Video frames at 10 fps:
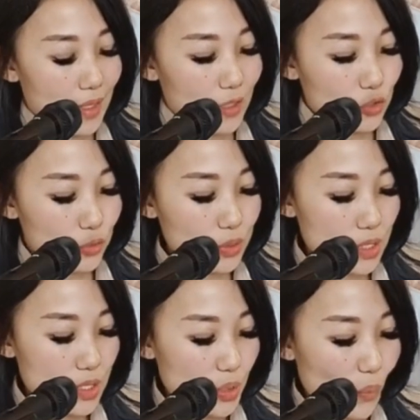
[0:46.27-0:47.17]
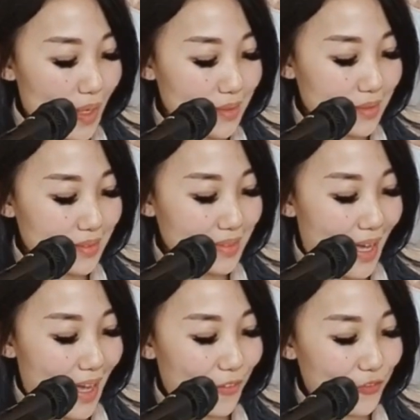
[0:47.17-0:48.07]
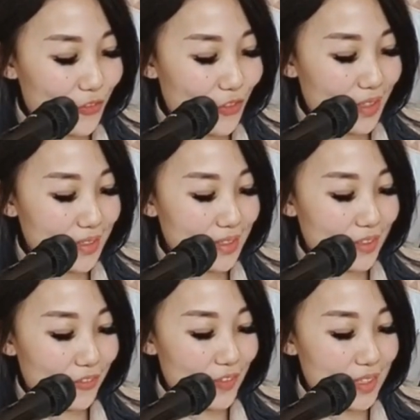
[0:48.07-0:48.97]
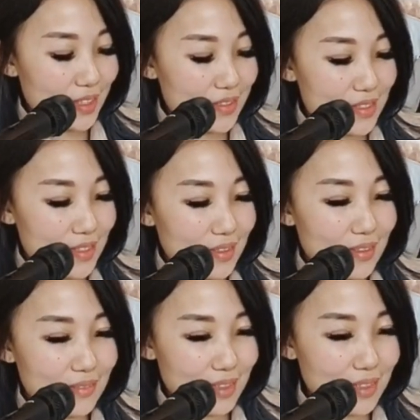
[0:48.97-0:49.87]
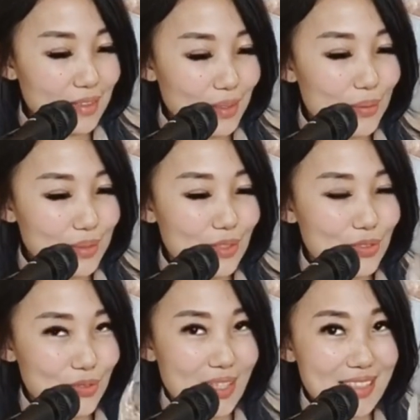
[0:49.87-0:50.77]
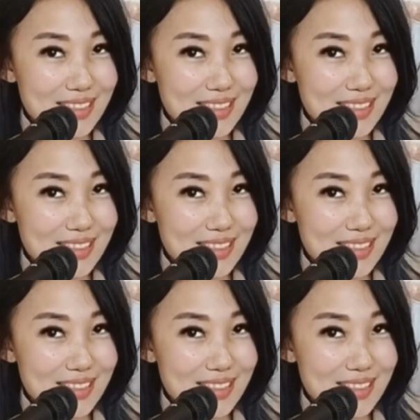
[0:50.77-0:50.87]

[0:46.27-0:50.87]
除此之外呢，它还附了一个非常晶莹剔透的水晶